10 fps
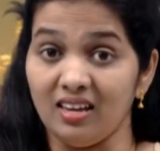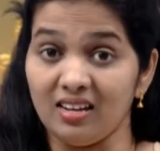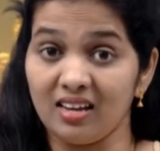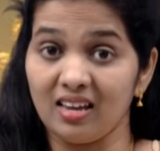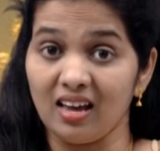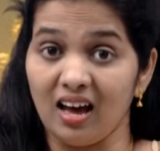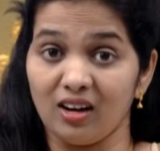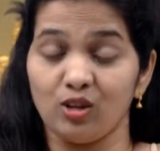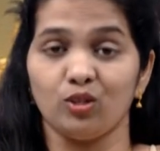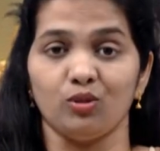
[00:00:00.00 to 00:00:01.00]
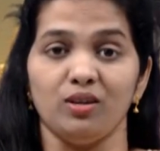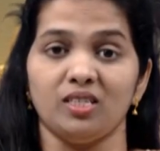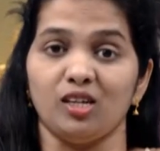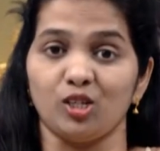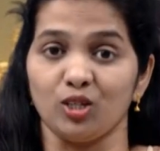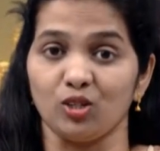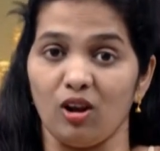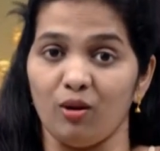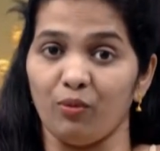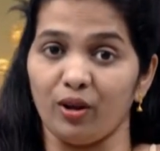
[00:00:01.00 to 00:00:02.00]
இன்றைக்கு யாருக்கு சுவிசேஷம்
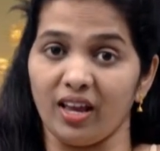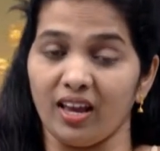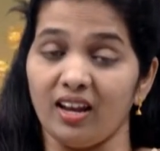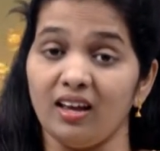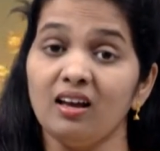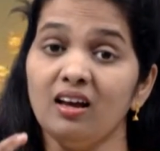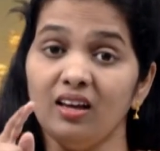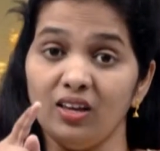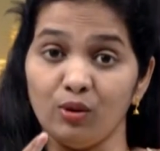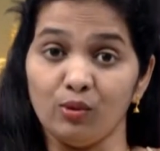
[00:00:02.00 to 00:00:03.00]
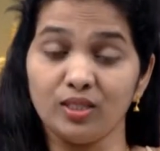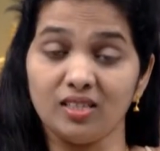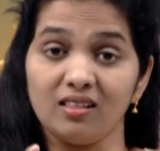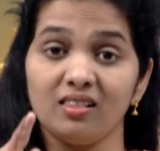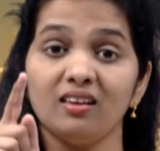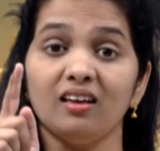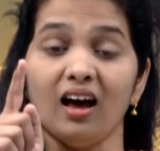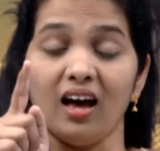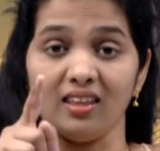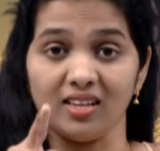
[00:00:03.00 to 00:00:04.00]
சொல்ல போகிறீங்கன்னு யோசித்து
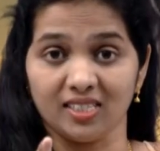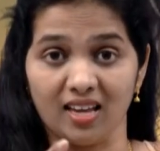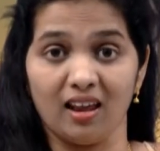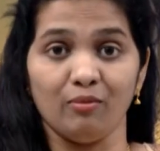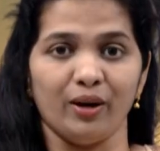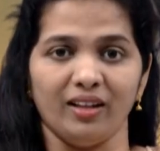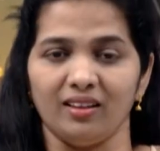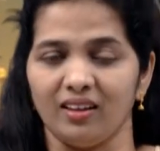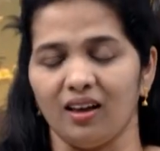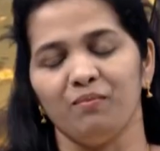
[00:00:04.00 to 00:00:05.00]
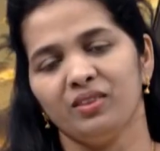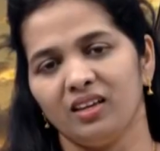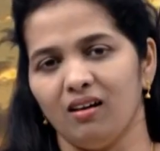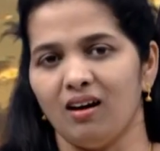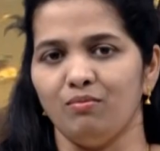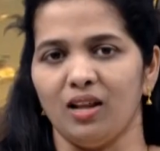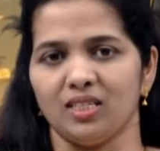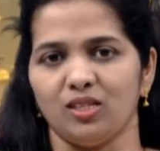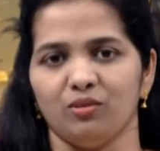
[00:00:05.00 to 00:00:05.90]
அதை செயல்படுத்துங்க காட் பிளெஸ்